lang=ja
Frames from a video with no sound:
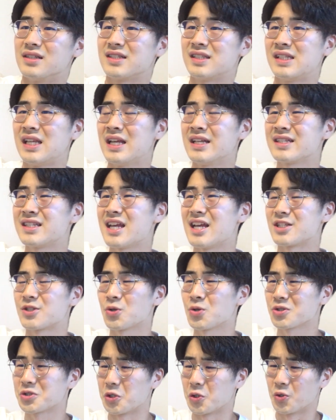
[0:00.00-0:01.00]
先生、
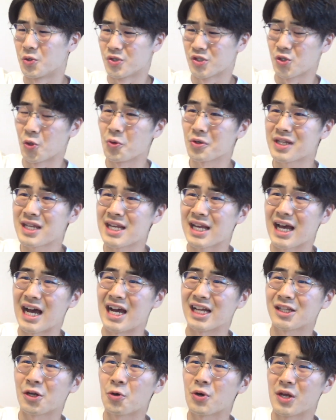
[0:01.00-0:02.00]
そろそろこの雑巾
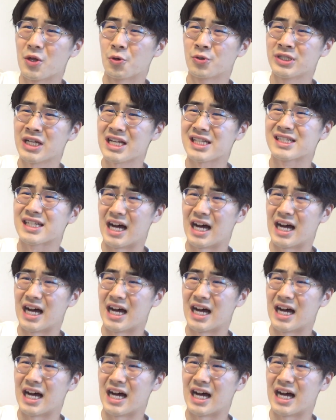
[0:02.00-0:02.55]
変えた方が良くないです